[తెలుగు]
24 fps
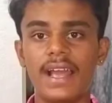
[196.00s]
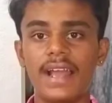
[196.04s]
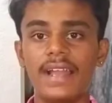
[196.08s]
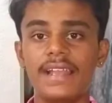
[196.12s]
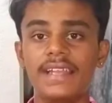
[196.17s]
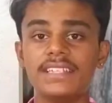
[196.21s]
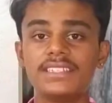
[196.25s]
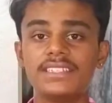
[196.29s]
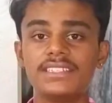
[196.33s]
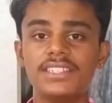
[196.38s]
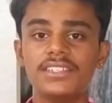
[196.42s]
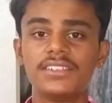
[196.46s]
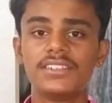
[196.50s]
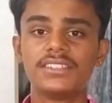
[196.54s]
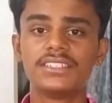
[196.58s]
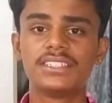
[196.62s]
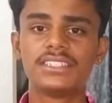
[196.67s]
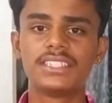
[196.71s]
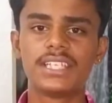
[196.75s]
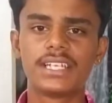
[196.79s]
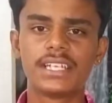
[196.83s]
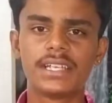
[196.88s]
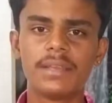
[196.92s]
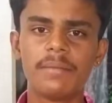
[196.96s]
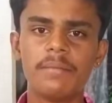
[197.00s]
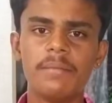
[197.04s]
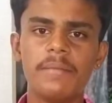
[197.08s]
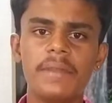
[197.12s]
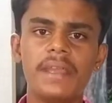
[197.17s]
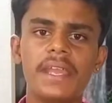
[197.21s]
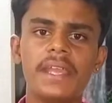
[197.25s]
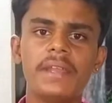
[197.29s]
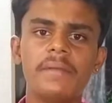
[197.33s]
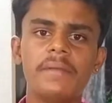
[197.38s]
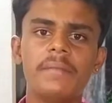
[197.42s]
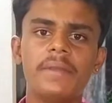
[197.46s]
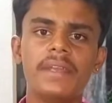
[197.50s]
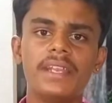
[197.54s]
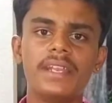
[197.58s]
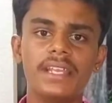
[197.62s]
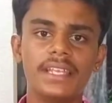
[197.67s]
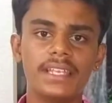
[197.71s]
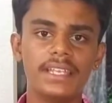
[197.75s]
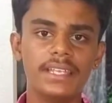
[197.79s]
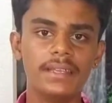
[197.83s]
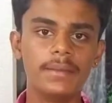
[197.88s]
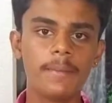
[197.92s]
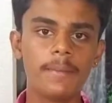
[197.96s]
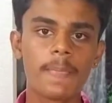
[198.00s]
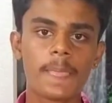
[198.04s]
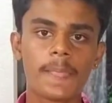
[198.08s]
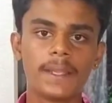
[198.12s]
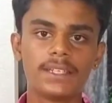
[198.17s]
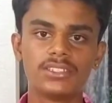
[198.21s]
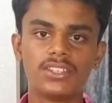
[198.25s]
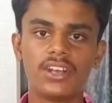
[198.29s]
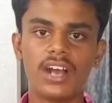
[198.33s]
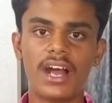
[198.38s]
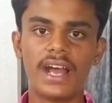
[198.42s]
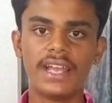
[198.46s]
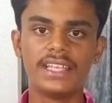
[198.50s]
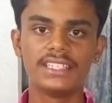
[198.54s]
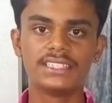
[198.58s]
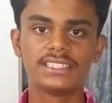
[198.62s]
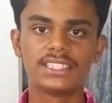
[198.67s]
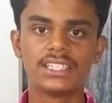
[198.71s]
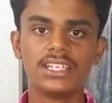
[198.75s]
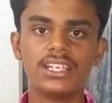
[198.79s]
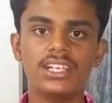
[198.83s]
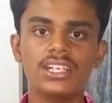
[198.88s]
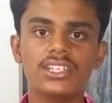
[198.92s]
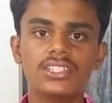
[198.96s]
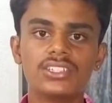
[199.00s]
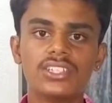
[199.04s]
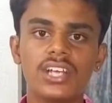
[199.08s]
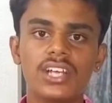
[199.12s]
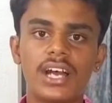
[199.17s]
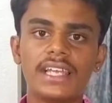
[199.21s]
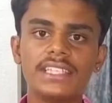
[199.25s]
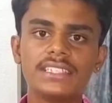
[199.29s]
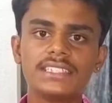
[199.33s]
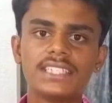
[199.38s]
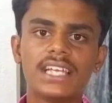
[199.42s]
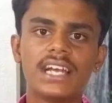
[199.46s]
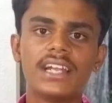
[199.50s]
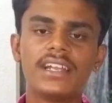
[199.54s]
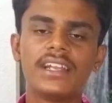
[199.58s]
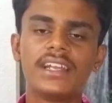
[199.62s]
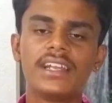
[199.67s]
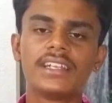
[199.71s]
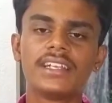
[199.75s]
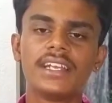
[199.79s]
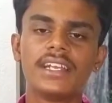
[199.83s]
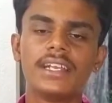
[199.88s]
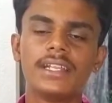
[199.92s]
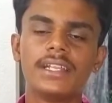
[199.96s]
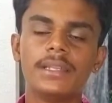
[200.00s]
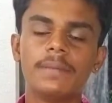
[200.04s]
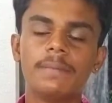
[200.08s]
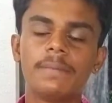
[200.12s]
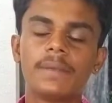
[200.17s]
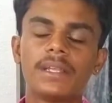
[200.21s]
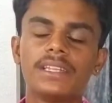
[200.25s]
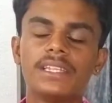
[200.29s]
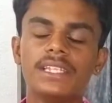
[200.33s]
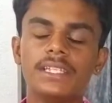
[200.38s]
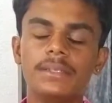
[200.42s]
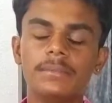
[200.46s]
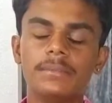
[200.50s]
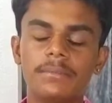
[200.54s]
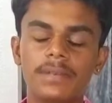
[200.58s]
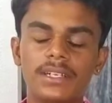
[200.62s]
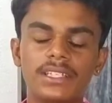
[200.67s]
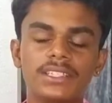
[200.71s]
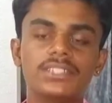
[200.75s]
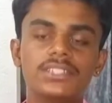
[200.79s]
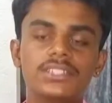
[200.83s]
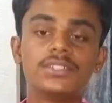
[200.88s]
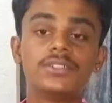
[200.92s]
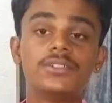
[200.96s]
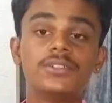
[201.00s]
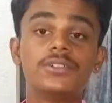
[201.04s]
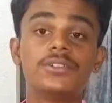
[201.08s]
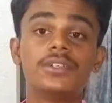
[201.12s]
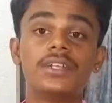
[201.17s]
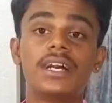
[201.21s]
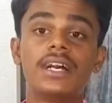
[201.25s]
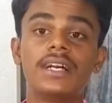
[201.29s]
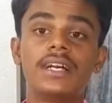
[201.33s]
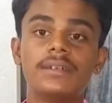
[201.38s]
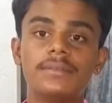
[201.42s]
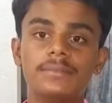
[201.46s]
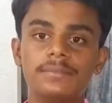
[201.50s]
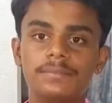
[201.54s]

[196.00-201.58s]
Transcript: అండ్ నెక్స్ట్ థింగ్ వచ్చేసరికి మెయిన్ మెయిన్ ఇది సో ఐస్ సో ఐస్ కాంటాక్ట్ అనేది ప్రతి మనిషి కూడా